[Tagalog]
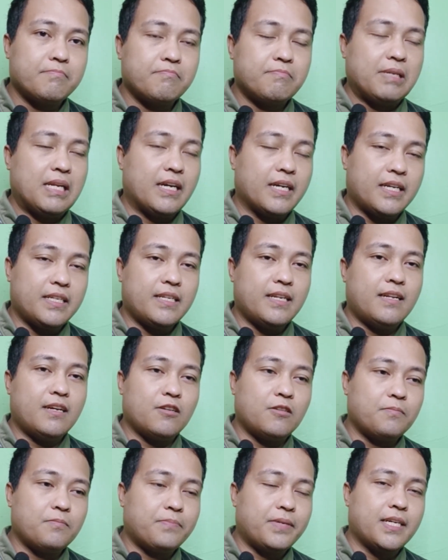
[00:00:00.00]
Vlog nila
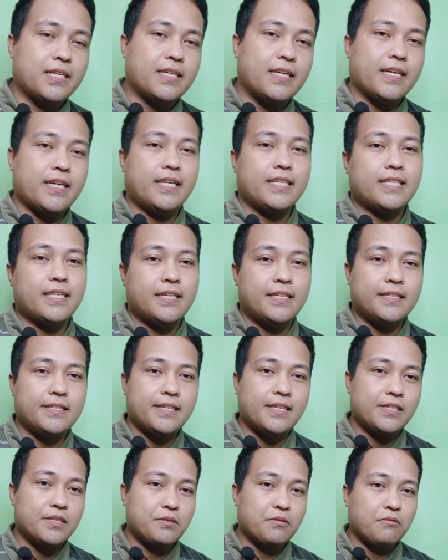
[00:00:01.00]
akong pinagkakasahan sa
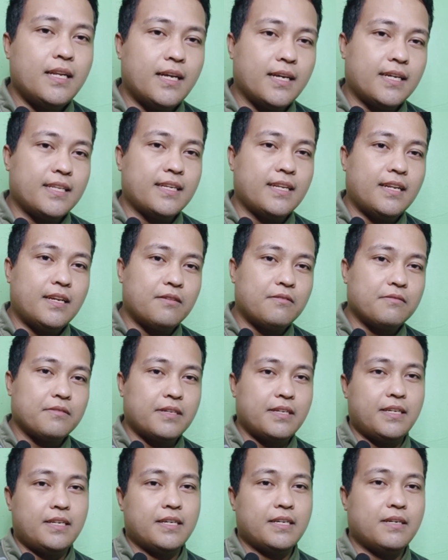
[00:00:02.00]
school. Vlog nila akong
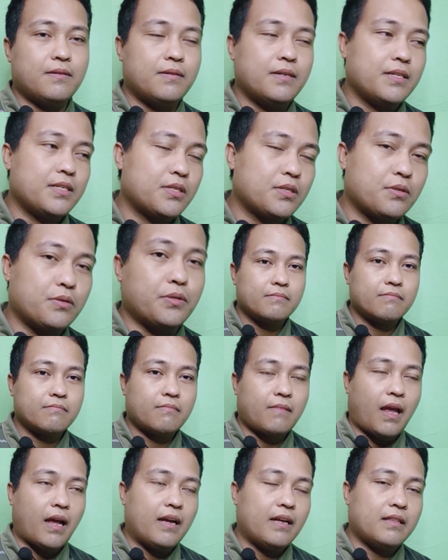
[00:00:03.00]
ginagawang escort.
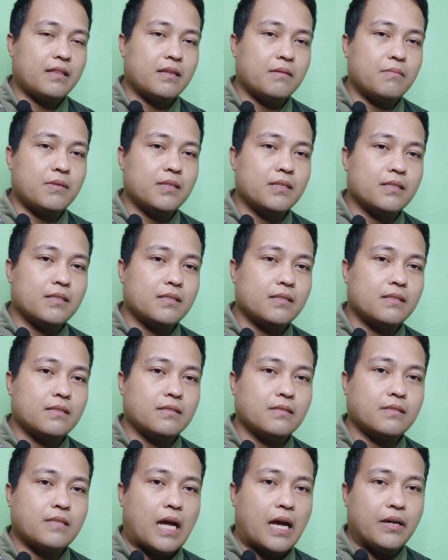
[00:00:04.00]
Kahit naman
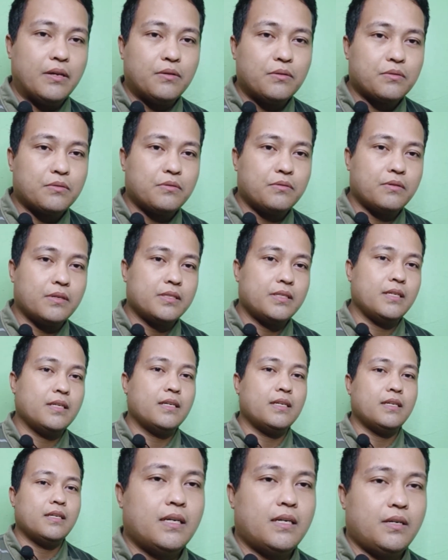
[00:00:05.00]
ayaw ko kasi
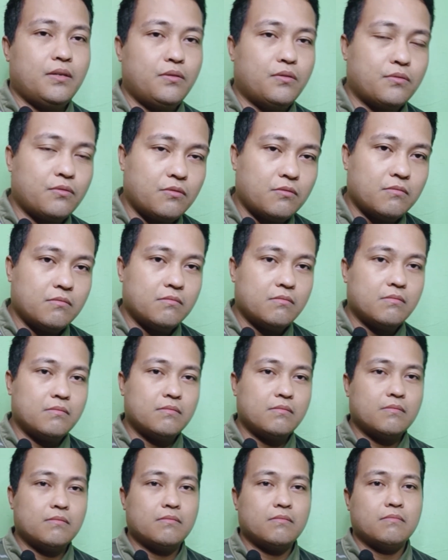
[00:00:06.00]
nga ayaw kong
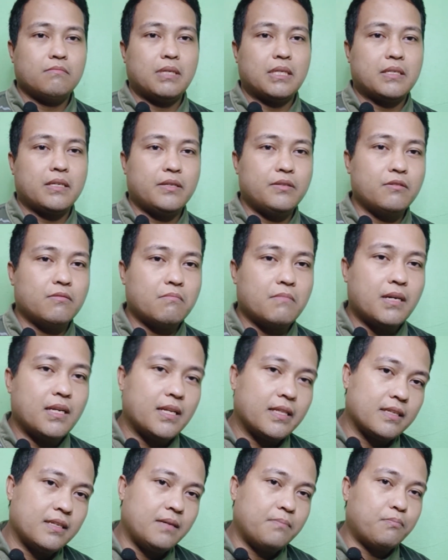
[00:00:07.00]
masyadong
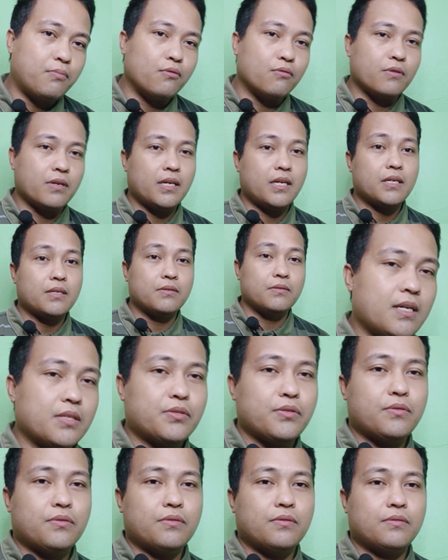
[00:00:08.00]
halata na pogi ako.
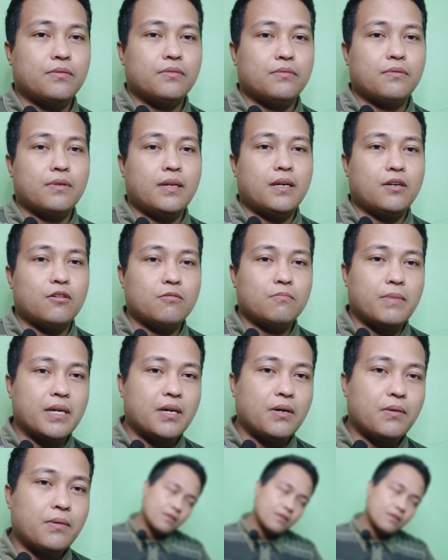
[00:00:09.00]
So, wala akong magawa.